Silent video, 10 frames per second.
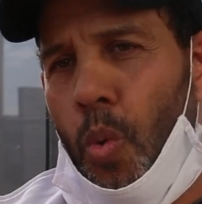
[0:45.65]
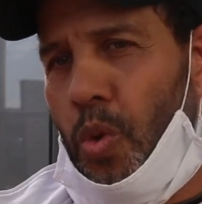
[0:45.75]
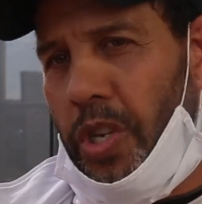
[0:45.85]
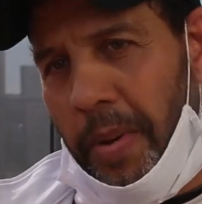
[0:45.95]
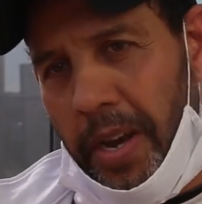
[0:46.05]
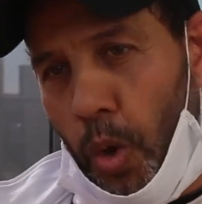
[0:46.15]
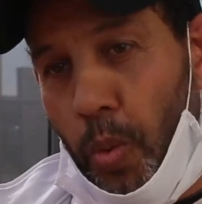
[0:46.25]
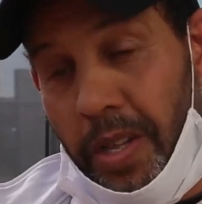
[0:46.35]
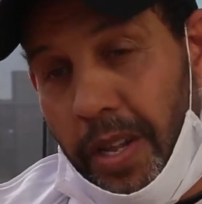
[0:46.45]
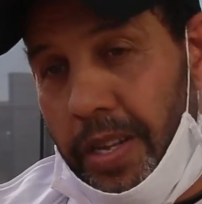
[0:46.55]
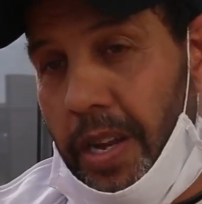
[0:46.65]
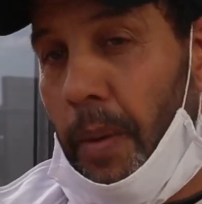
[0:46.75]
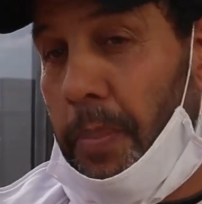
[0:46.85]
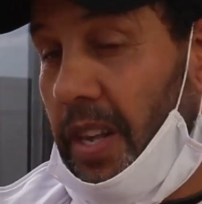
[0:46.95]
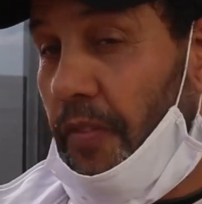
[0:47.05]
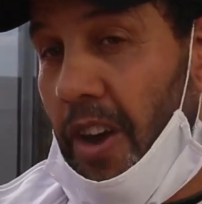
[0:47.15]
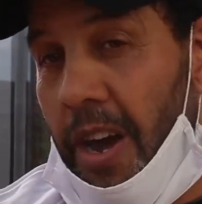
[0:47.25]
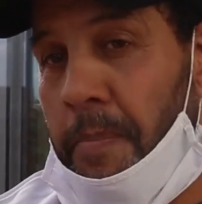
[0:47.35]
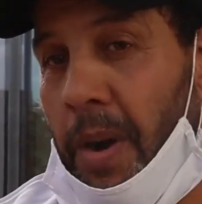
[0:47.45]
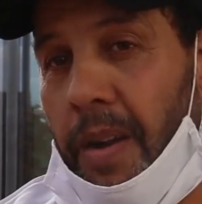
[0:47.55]
والجماهير الوداديه بصفه
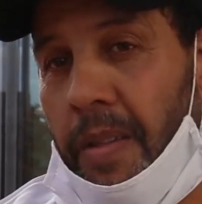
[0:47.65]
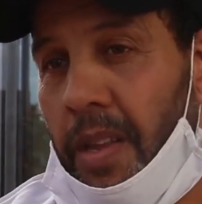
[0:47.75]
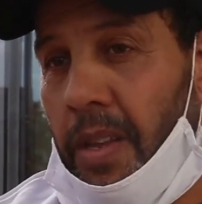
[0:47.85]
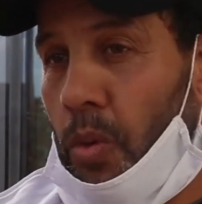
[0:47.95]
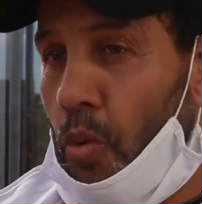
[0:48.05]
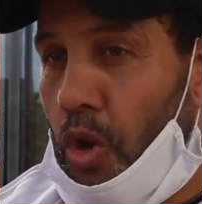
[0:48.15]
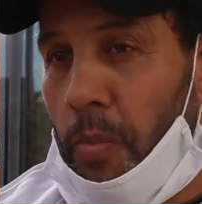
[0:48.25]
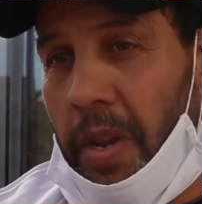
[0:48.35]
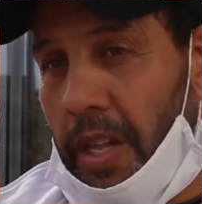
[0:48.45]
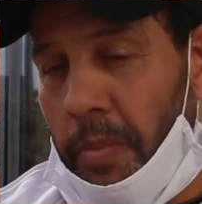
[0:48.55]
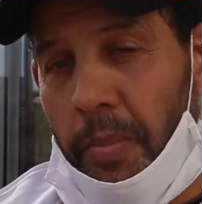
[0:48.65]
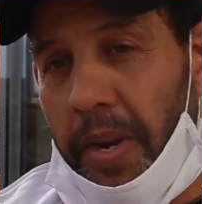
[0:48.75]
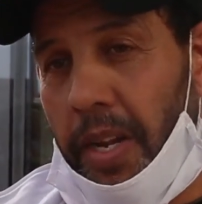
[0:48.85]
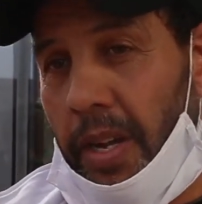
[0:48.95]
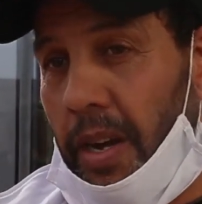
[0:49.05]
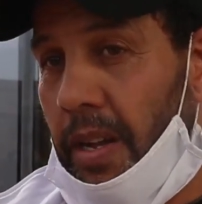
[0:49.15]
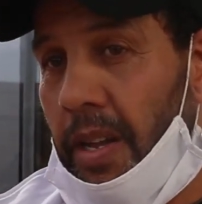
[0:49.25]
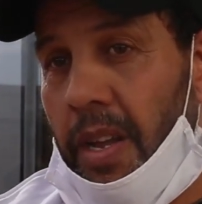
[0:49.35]
عامه كنقول لكم من هذا المنبر هذا